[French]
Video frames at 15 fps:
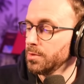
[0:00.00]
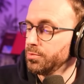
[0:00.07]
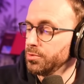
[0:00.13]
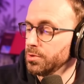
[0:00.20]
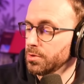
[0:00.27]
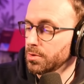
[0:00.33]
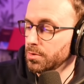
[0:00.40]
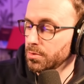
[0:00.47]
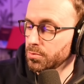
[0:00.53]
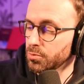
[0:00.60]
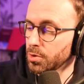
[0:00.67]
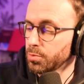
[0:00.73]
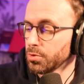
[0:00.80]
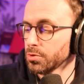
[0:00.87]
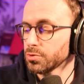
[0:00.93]
Et puis
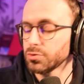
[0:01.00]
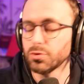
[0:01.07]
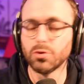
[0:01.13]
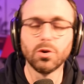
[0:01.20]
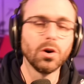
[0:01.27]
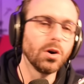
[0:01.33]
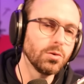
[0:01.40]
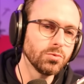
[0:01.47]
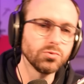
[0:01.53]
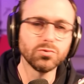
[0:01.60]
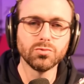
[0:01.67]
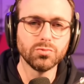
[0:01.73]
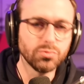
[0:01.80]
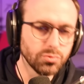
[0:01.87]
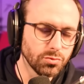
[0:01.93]
moi, pendant ce temps-là,
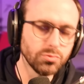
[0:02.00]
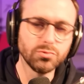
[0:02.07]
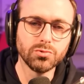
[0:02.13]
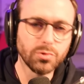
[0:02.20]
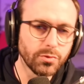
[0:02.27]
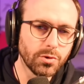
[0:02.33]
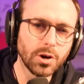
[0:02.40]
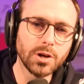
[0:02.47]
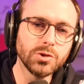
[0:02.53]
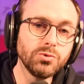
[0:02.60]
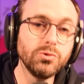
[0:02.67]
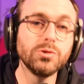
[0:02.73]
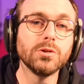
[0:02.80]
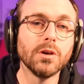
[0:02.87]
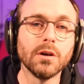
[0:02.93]
je, vois la suite.